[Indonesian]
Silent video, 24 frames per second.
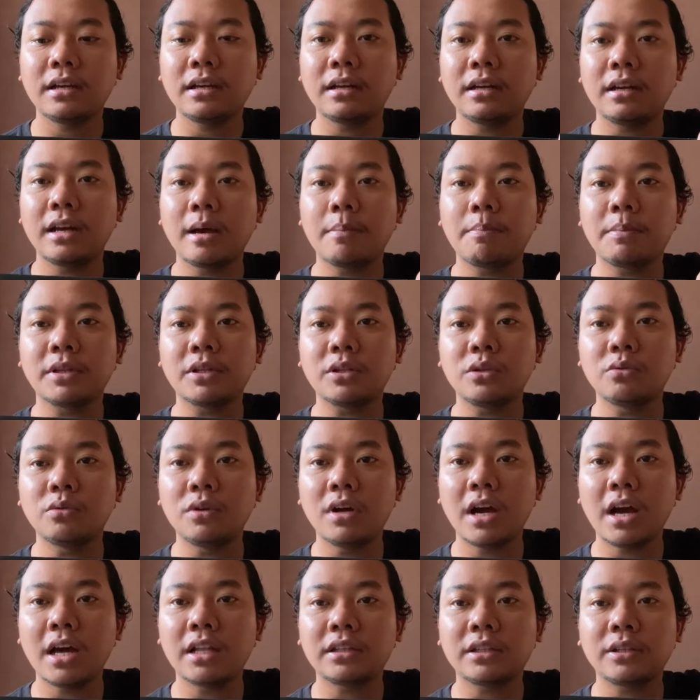dapat
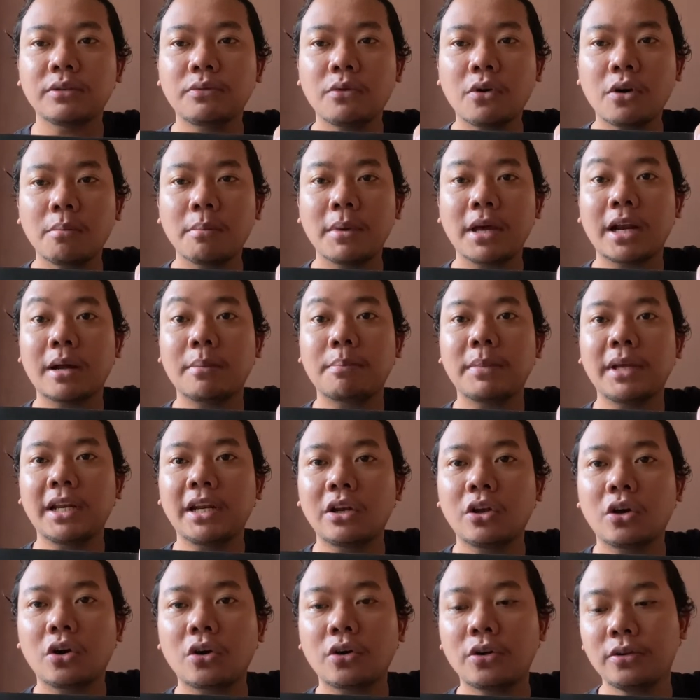juga anti fog merek
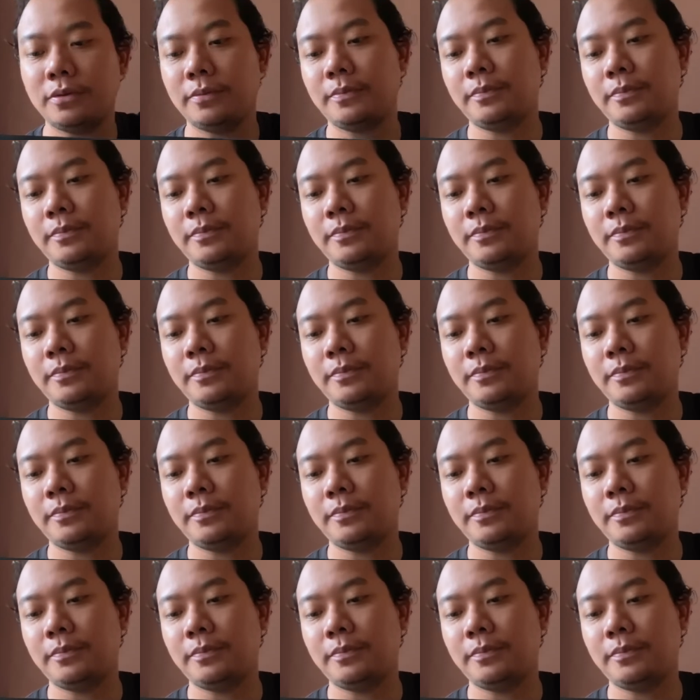Pinlock.